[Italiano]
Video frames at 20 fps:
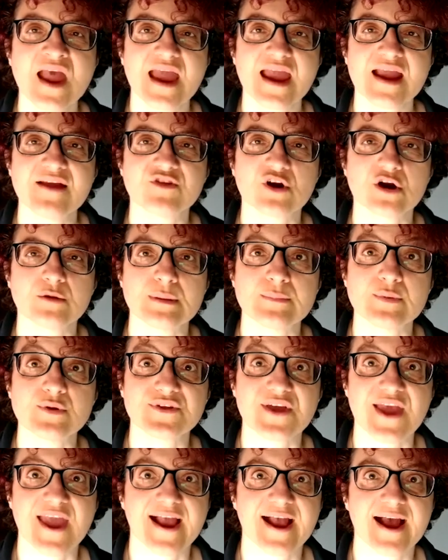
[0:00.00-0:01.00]
entra in
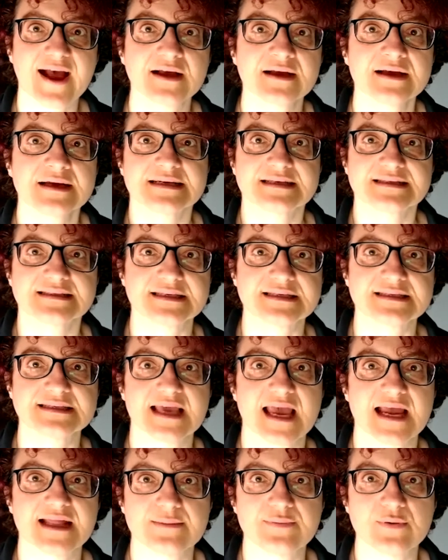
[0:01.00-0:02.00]
biblioteca si
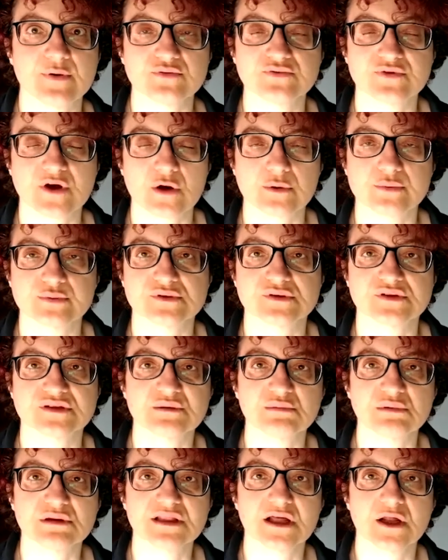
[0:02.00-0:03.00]
siede più lontano
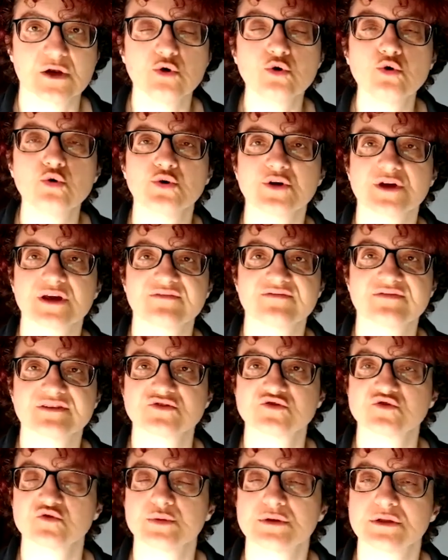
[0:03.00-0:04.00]
possibile da lui che va
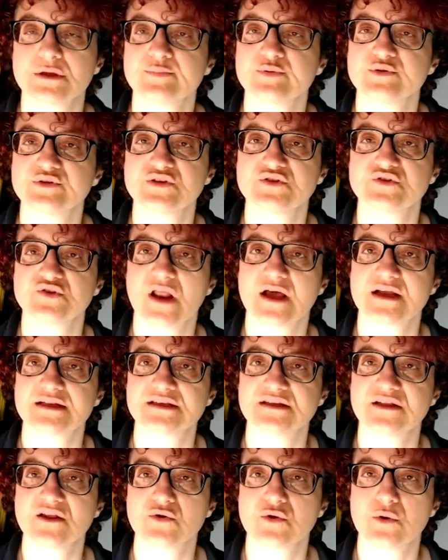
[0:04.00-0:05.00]
subito a
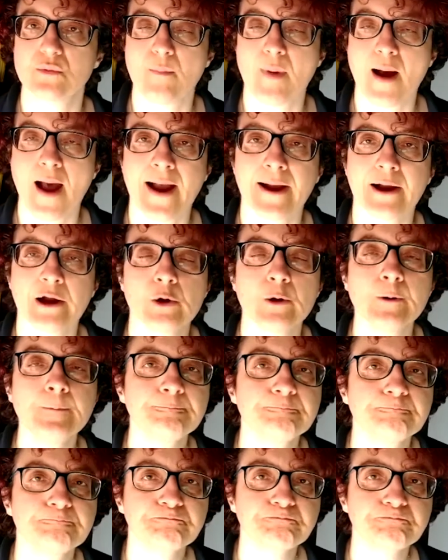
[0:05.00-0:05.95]
posizionarsi dietro il banco